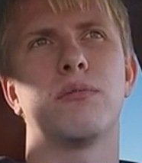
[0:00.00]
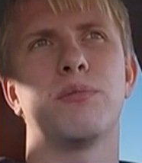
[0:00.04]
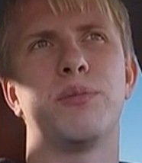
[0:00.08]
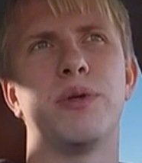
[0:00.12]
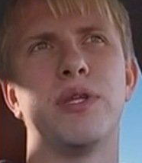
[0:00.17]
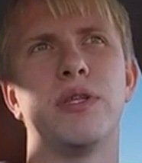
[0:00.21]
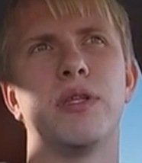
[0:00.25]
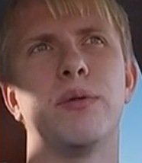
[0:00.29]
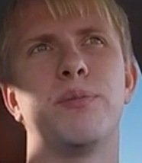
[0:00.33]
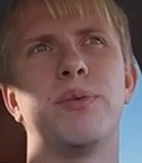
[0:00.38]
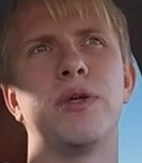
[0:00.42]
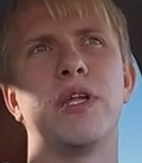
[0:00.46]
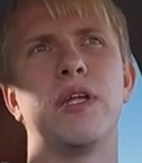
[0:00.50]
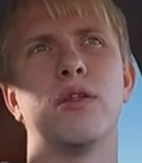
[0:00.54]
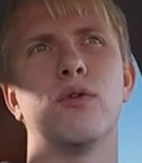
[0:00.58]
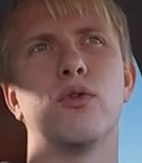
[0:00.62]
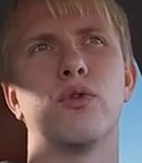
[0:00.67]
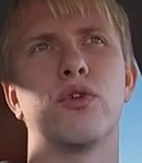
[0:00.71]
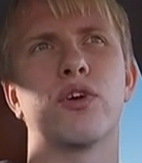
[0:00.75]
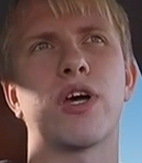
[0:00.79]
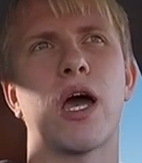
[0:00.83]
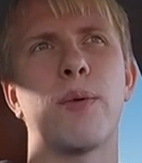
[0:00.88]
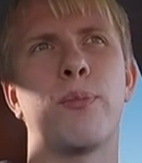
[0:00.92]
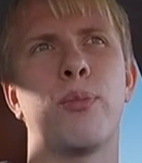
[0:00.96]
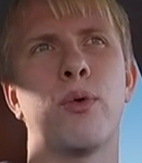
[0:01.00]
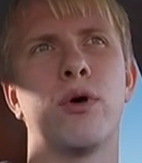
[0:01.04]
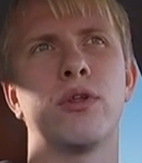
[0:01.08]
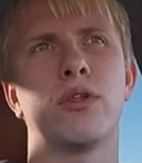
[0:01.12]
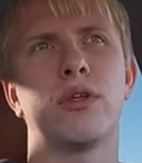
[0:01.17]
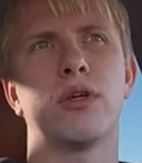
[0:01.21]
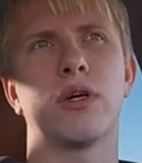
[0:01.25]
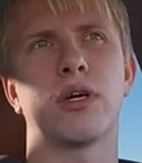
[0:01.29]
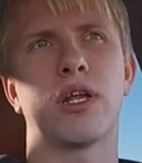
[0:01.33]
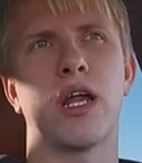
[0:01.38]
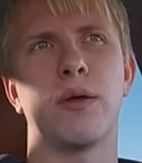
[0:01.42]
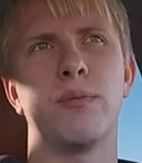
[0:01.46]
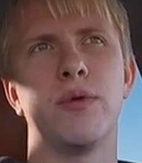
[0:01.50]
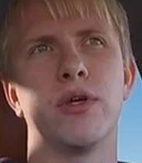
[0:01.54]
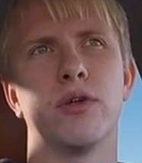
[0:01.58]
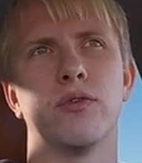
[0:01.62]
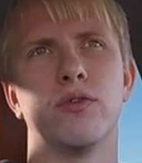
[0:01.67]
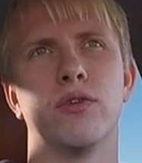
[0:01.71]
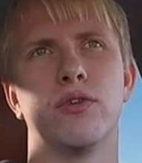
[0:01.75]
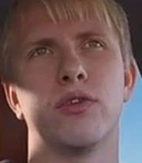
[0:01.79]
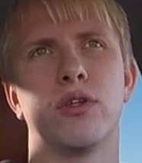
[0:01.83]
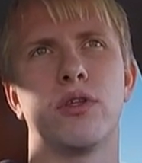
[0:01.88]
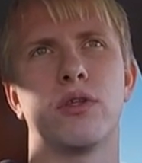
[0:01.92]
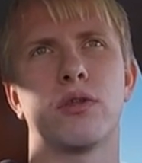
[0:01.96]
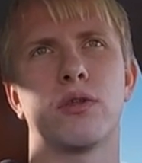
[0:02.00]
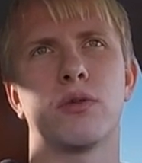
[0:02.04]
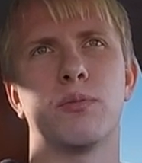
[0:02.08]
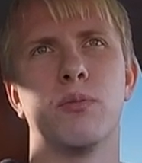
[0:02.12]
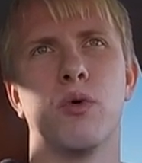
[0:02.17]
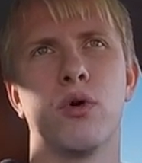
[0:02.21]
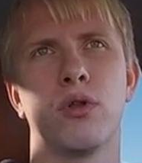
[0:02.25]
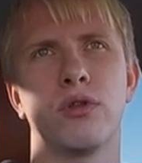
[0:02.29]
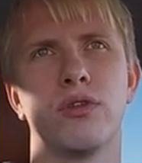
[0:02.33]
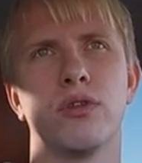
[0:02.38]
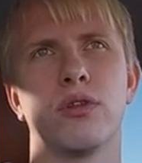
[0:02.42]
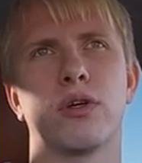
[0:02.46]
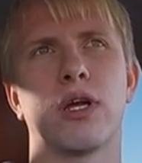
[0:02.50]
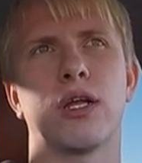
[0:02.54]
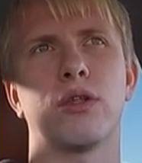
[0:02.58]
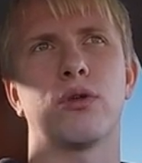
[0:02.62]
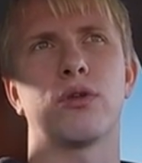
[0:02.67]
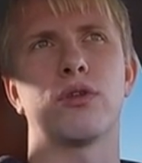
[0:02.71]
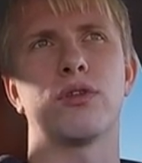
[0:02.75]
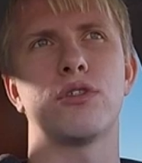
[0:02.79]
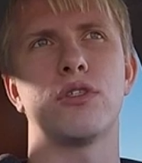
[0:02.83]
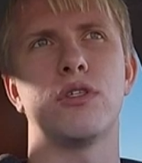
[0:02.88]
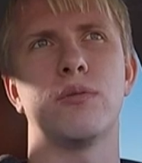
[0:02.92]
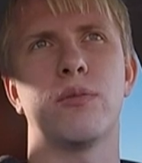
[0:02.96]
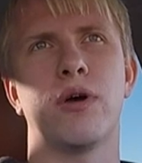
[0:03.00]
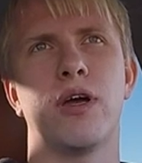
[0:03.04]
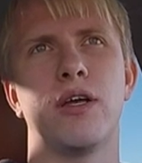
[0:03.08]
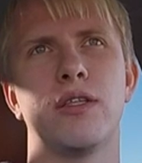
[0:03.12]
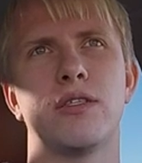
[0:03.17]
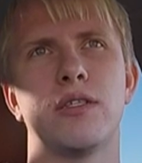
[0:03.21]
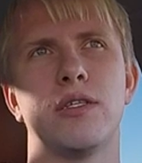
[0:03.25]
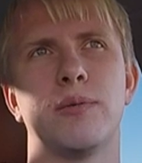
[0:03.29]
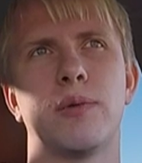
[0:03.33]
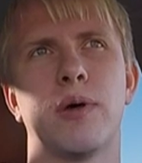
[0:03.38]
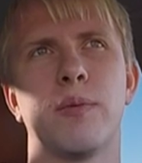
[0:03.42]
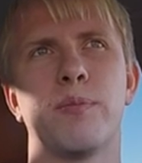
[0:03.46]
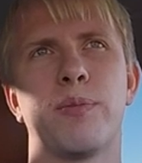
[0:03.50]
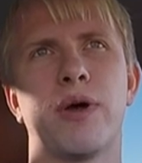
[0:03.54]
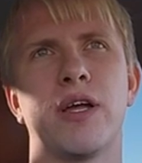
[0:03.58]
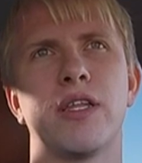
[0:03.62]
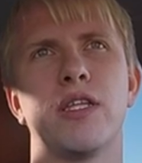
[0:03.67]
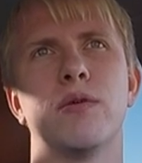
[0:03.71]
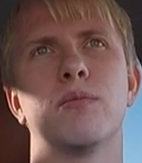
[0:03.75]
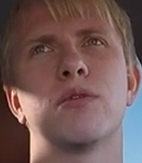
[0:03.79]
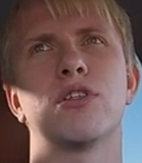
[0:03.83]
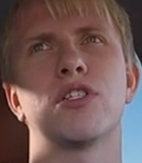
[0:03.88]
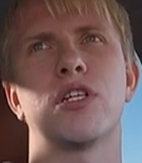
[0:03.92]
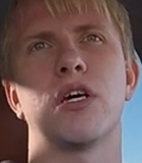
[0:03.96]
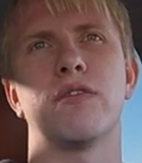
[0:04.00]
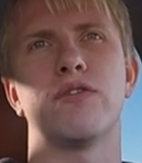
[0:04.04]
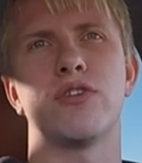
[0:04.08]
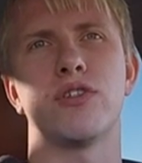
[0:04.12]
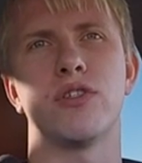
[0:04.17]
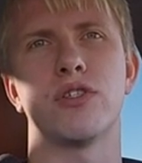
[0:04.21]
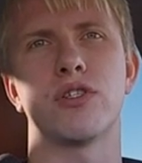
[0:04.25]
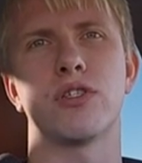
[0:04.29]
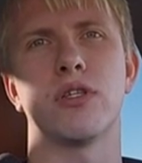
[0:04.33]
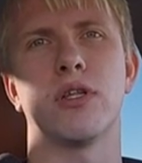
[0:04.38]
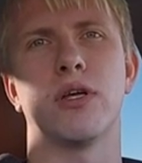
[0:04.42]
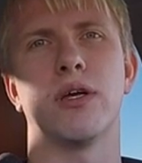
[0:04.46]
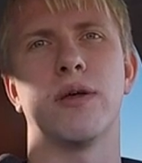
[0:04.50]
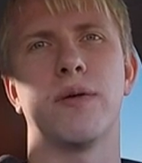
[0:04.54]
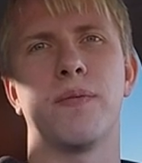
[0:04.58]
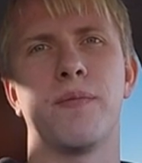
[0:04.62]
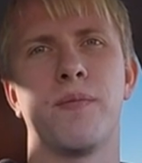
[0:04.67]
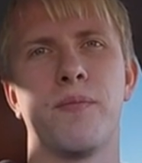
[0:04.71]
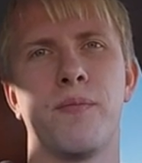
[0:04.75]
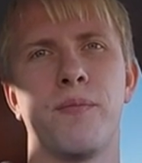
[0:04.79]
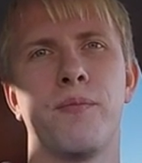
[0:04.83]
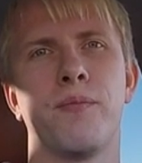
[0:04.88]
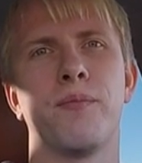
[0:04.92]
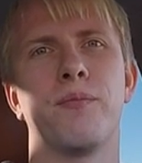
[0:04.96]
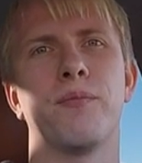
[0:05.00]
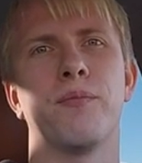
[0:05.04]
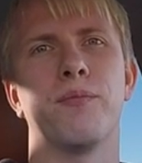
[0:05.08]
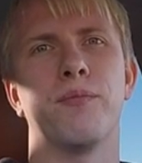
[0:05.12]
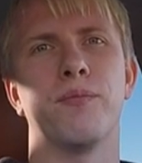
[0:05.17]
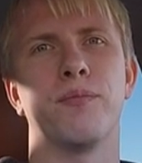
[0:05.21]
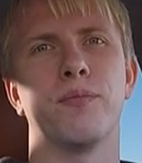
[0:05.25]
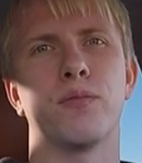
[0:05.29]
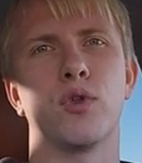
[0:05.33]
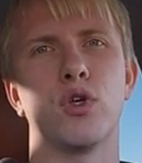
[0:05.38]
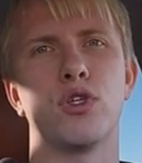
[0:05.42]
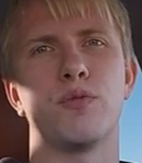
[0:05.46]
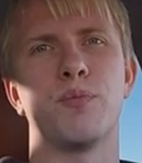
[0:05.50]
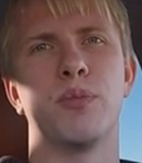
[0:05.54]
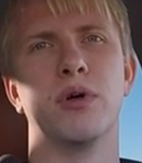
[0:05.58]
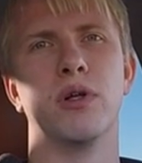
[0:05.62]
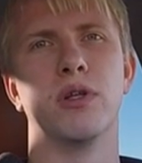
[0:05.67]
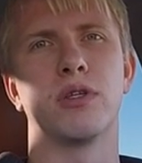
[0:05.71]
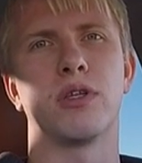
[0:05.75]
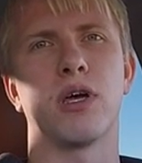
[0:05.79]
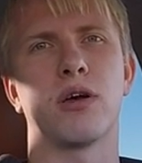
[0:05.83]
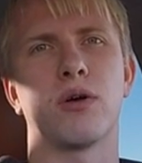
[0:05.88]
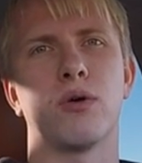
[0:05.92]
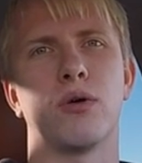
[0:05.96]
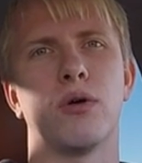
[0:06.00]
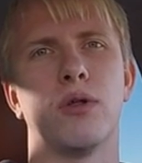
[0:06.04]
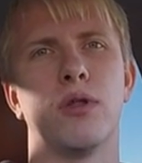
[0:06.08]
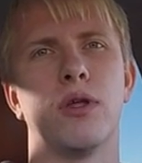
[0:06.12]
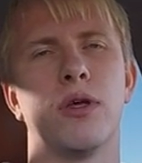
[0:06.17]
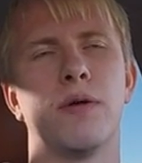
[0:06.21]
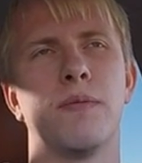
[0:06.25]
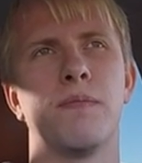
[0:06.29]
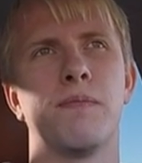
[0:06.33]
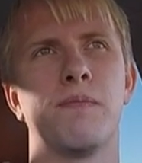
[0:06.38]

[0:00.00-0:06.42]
На, пере... ну, на капоте хромирован вот этот молдинг, который снимается, да. и там под ним ржавчина да. шла. То есть был такой, не, да?